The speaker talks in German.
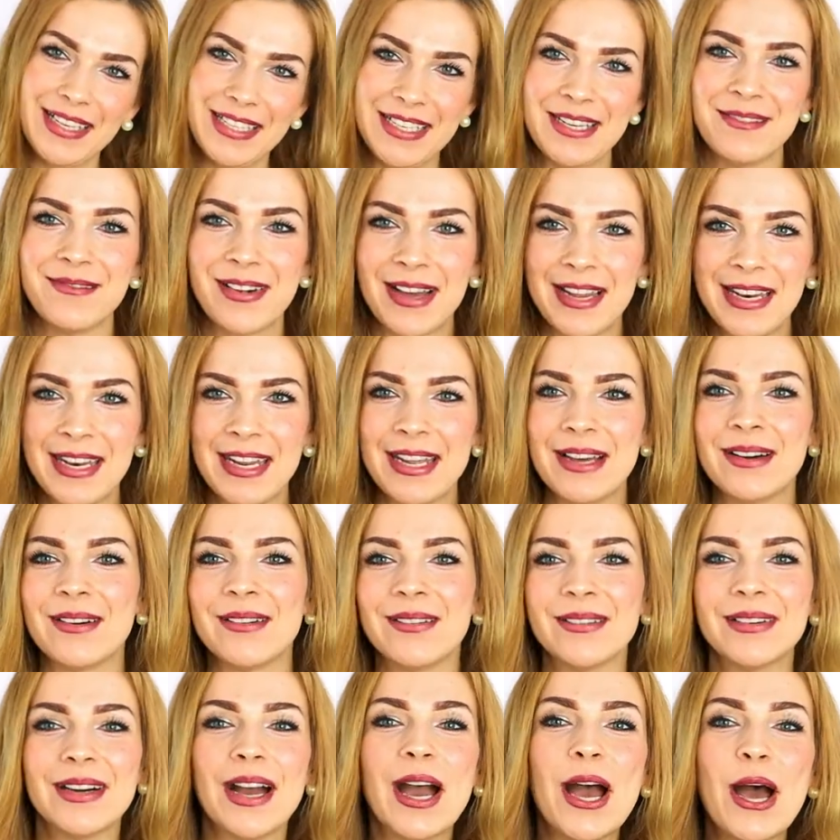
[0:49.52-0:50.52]
Thema
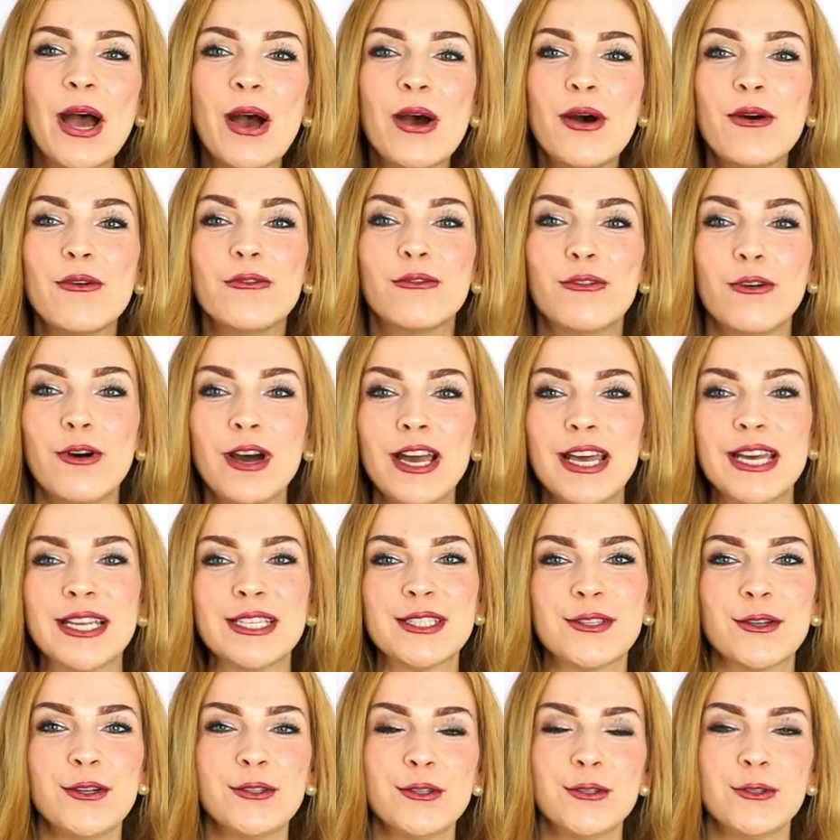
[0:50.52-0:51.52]
Ernährung.
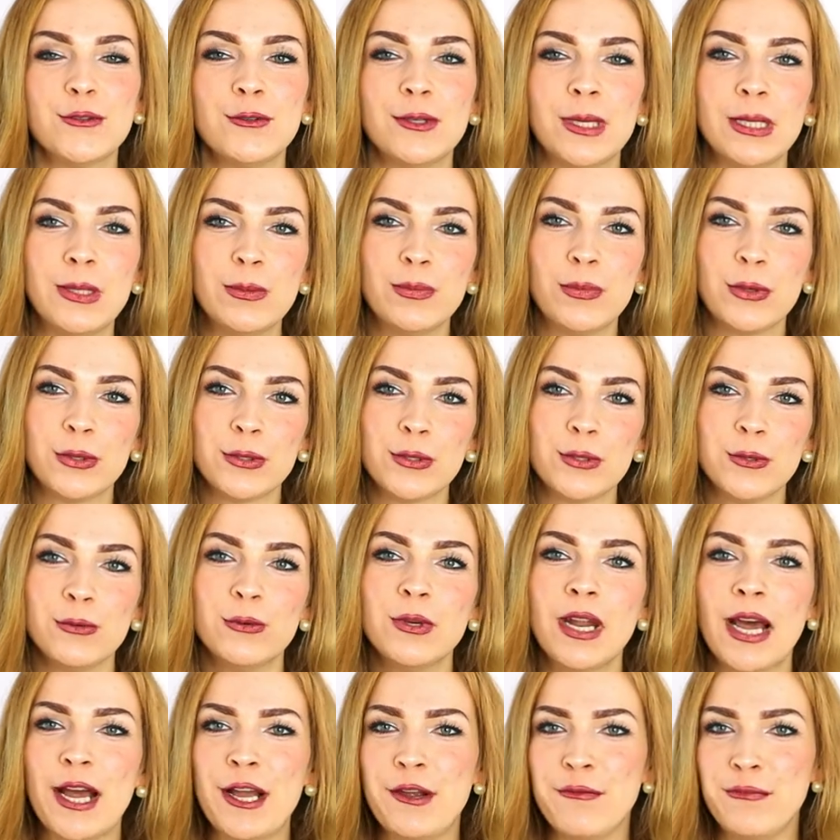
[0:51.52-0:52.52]
Vorerst solltest du deine
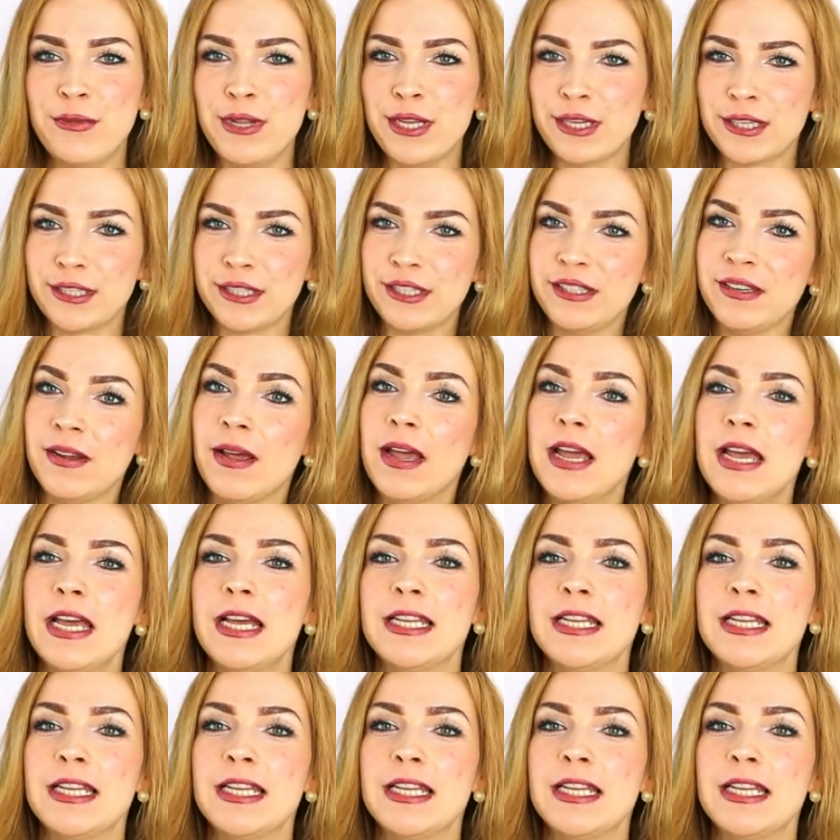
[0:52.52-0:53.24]
Portion halbieren.